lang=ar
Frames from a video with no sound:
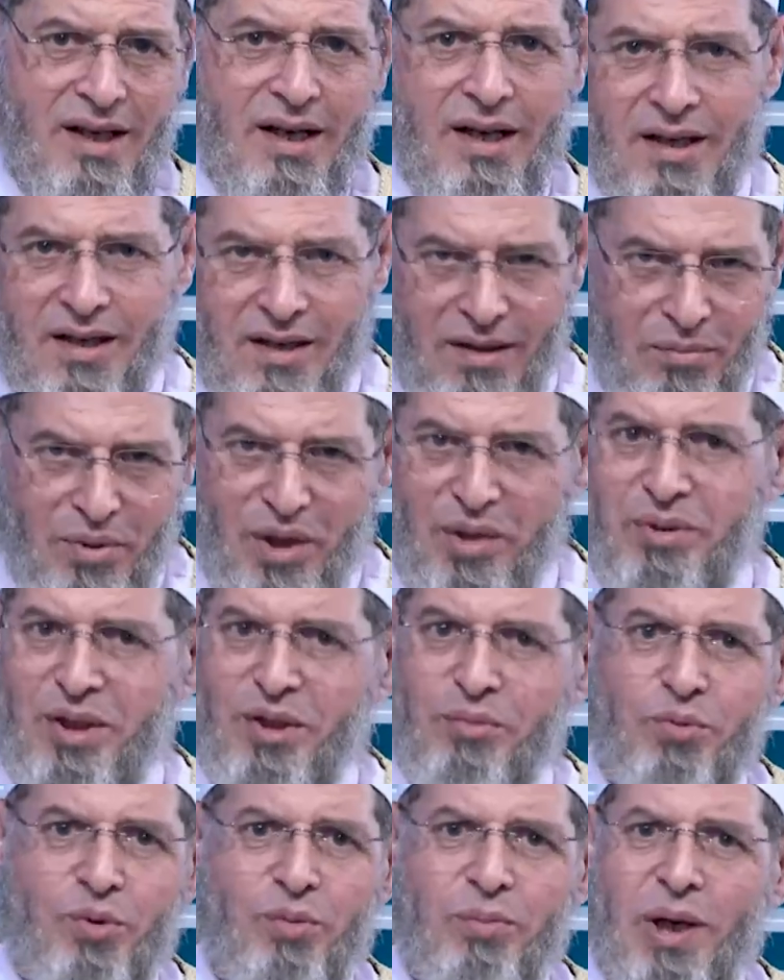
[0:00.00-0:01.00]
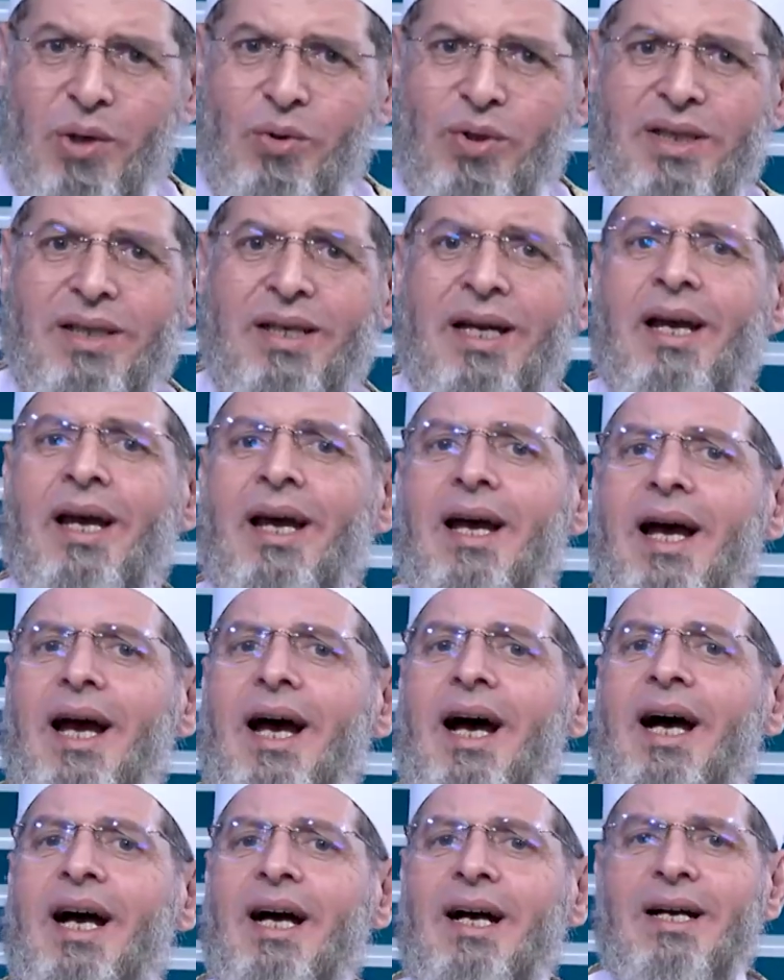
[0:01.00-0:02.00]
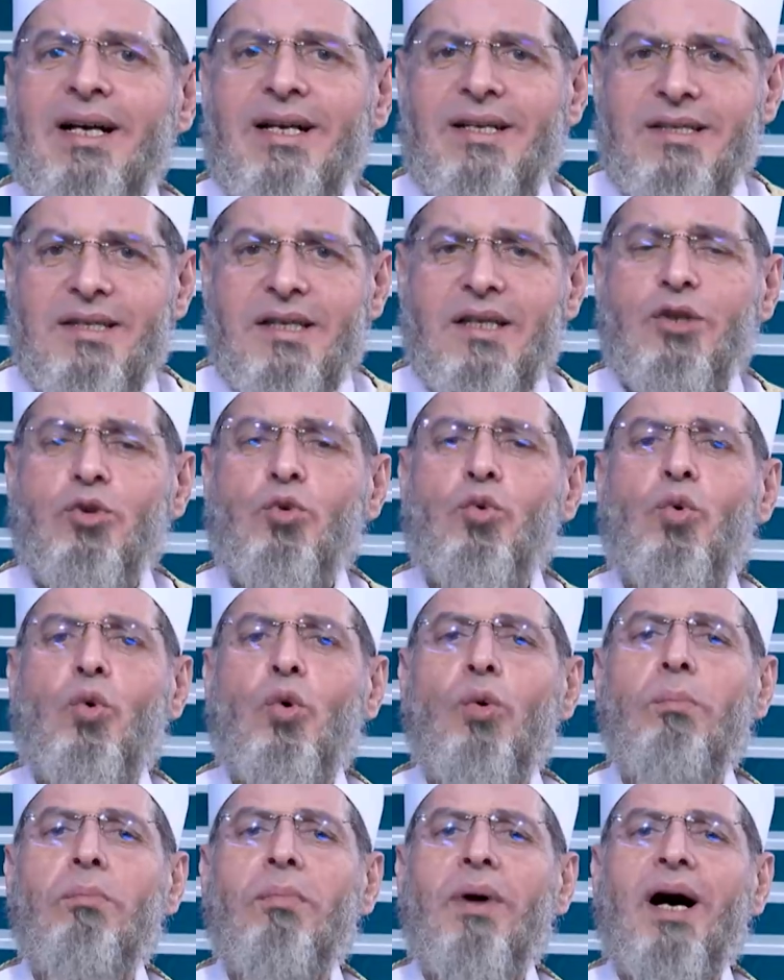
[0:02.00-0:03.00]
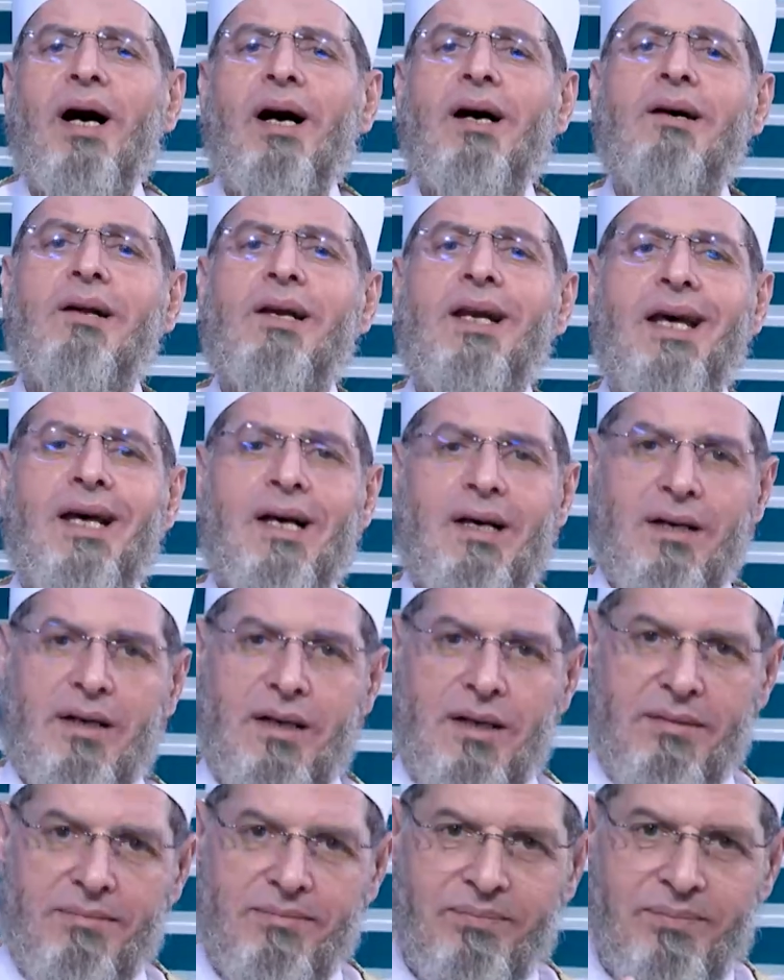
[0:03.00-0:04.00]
اللي ربنا بيحبهم قوي أحاسنكم أخلاقا